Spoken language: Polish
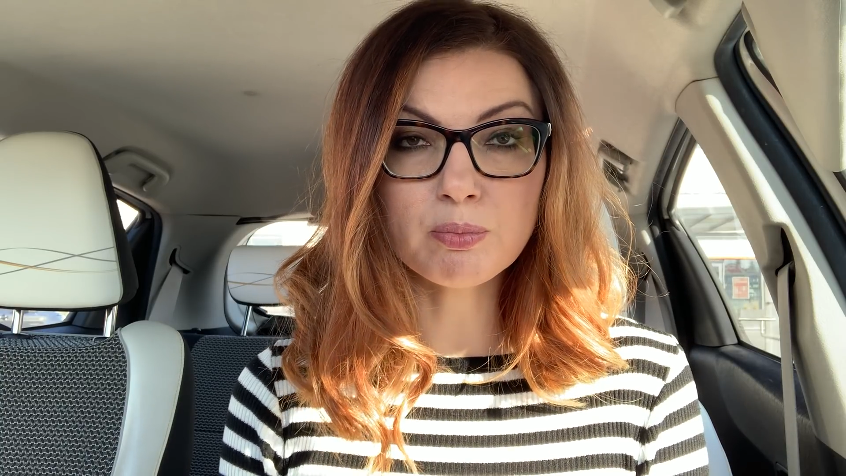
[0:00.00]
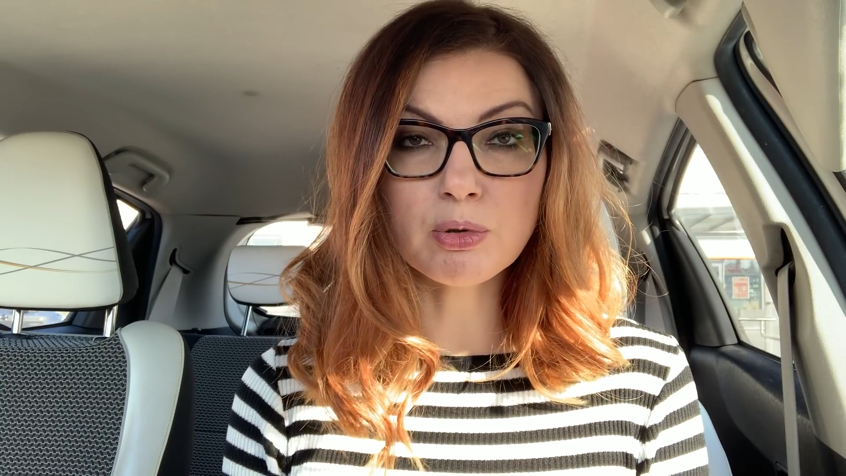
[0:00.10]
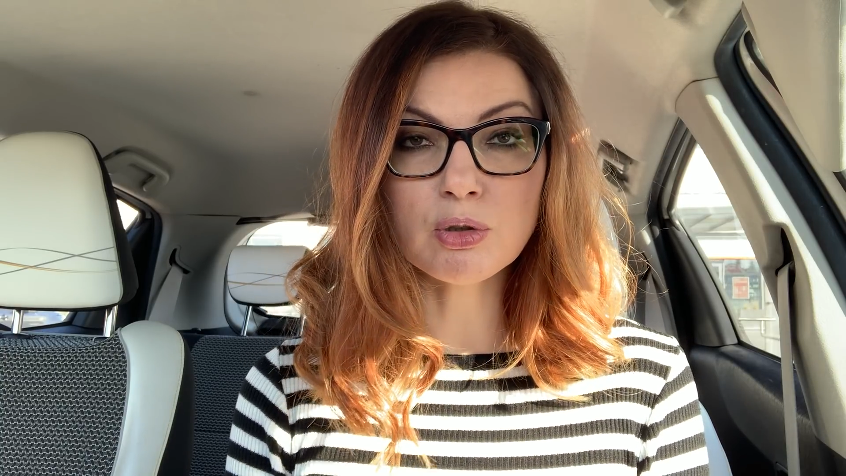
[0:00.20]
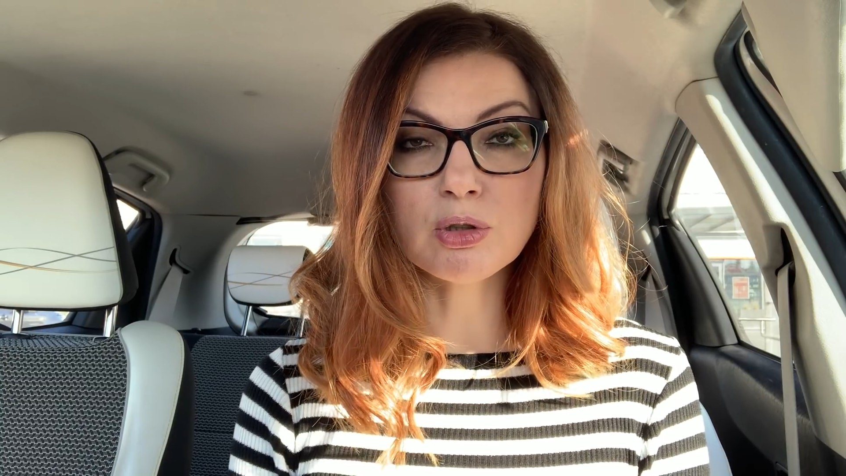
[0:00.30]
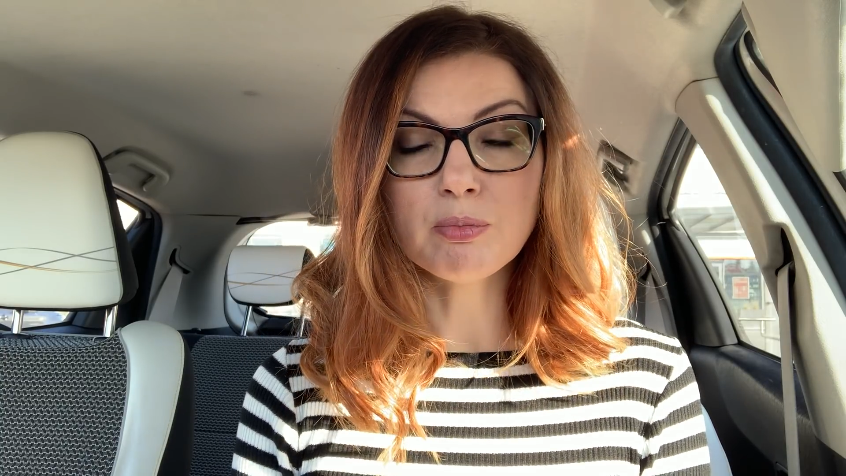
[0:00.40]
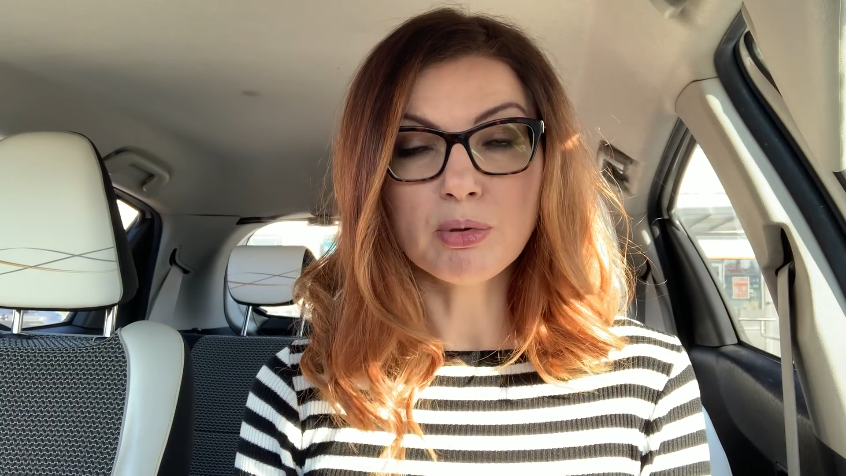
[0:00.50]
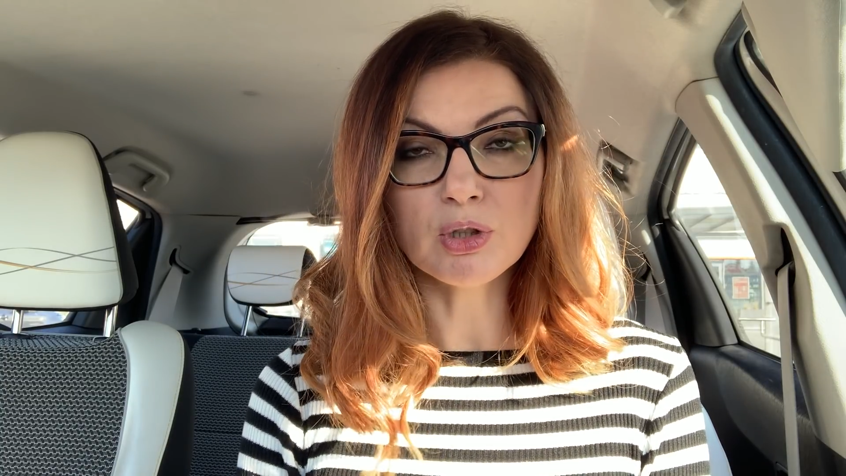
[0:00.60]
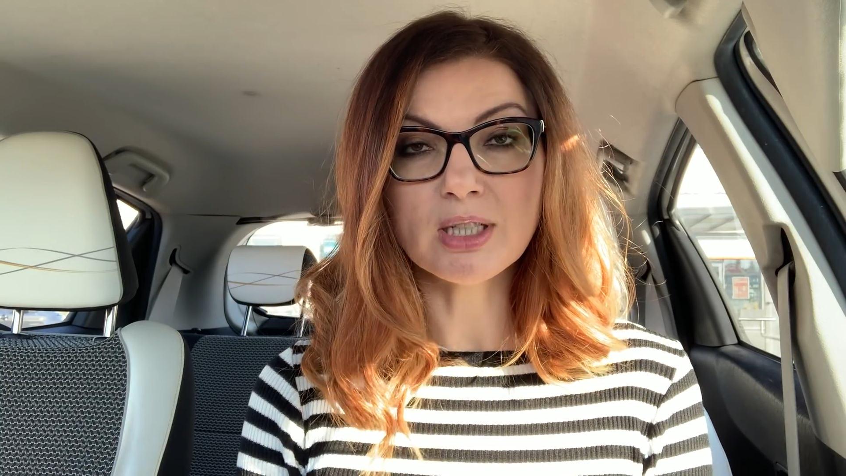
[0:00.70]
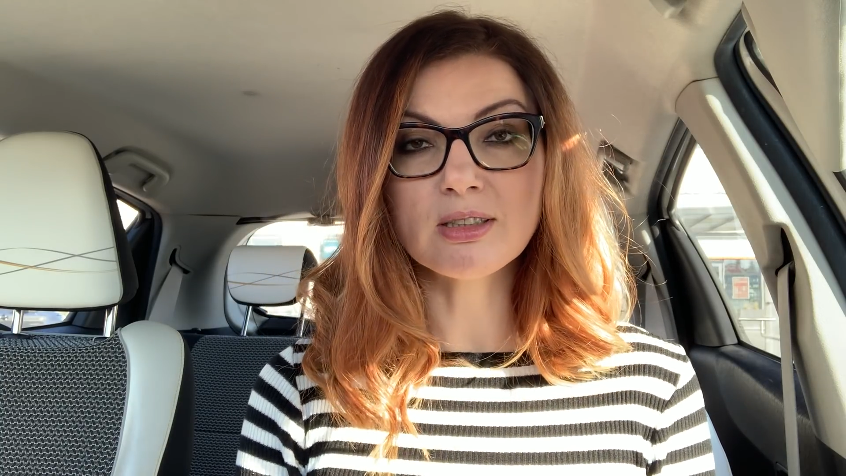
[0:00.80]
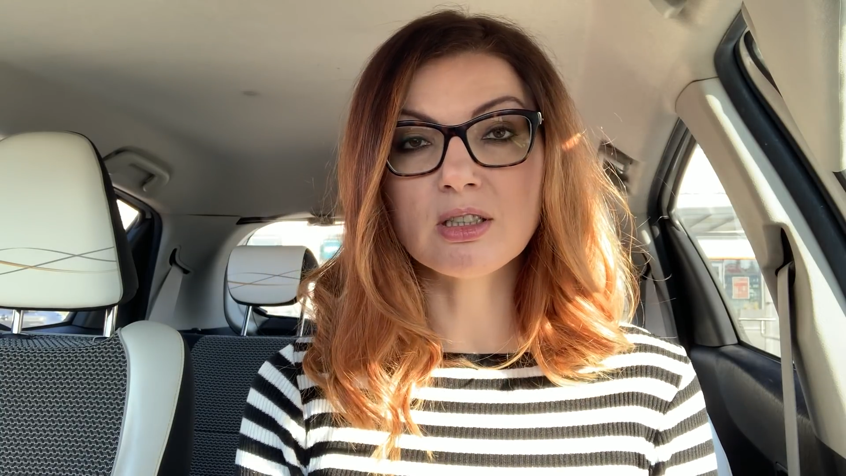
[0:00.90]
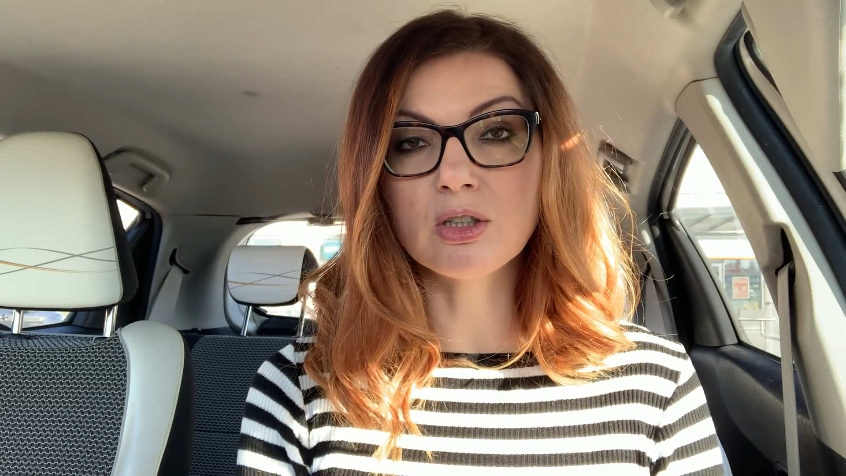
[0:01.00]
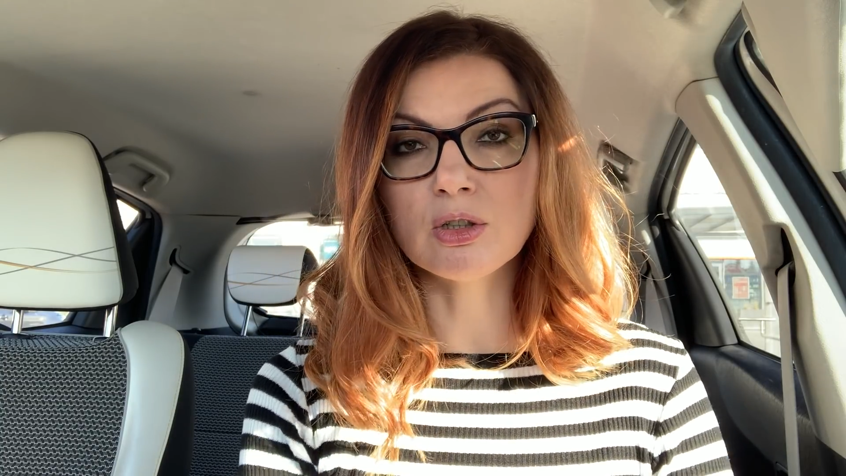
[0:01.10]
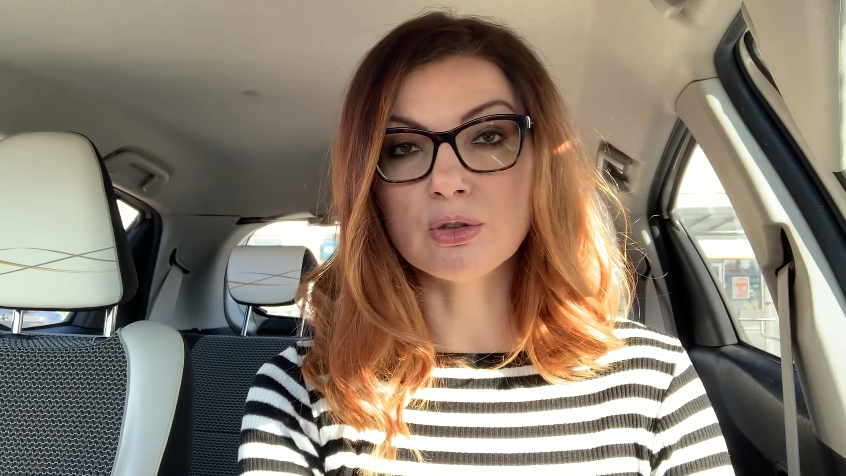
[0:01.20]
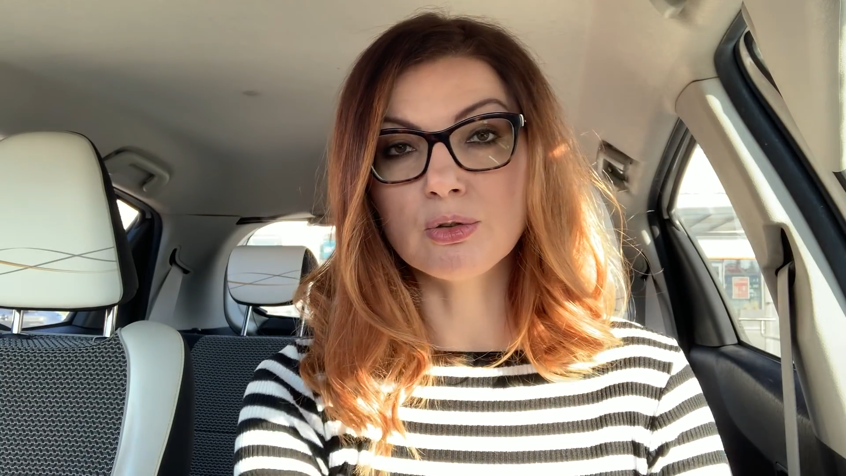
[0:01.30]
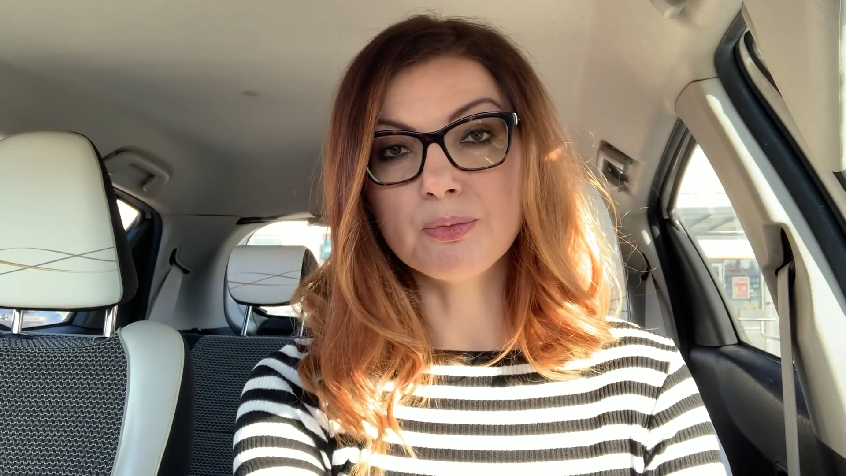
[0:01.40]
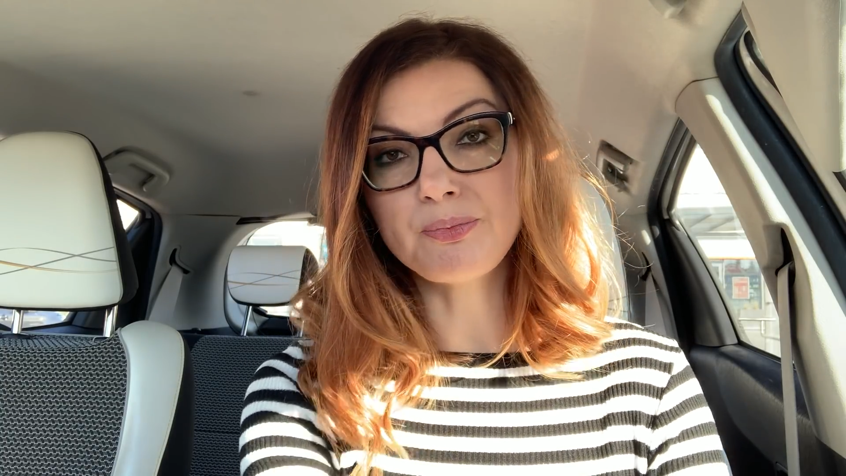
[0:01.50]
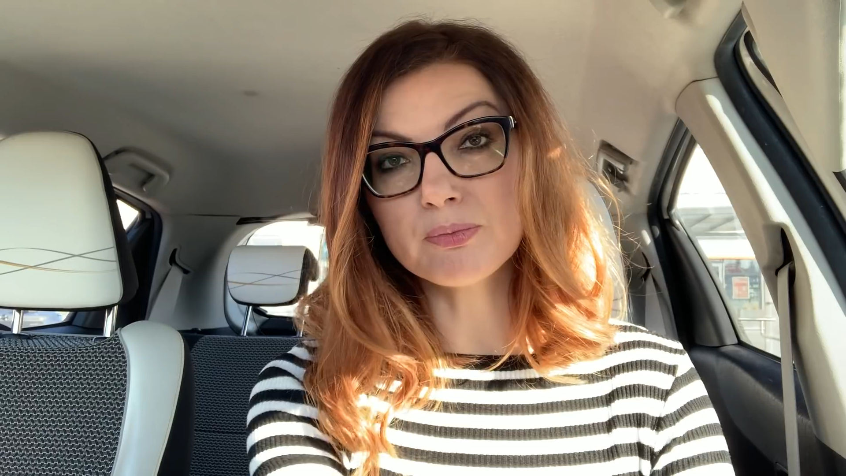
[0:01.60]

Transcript: po tym ponad tygodniu.